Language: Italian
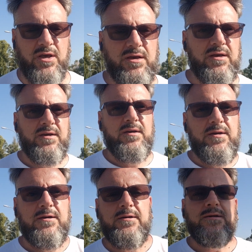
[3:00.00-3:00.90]
che
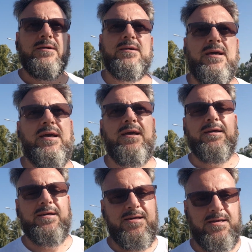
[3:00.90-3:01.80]

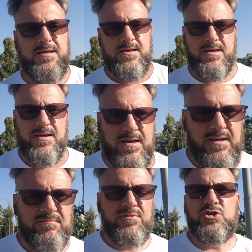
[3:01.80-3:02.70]
eh,
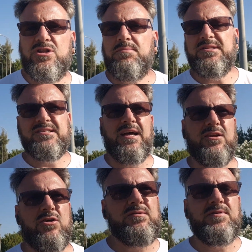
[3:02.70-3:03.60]
invece di pensare
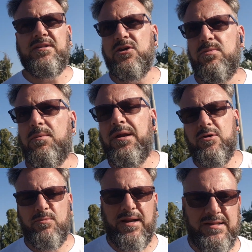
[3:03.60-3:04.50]
al gol, ve la dico proprio alla
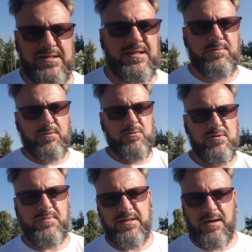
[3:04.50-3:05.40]
romana, detta proprio
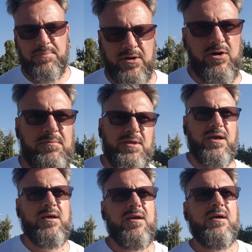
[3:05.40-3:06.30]
a parole
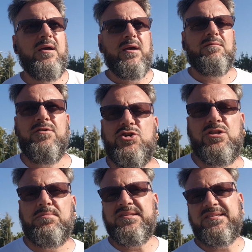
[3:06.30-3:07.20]
mie, invece
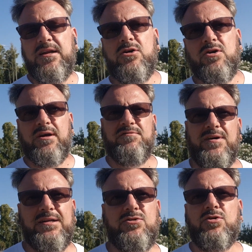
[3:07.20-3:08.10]
di pensare al gol che ha
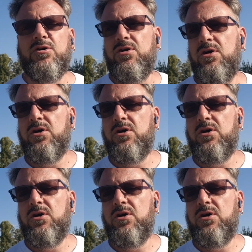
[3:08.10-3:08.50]
fatto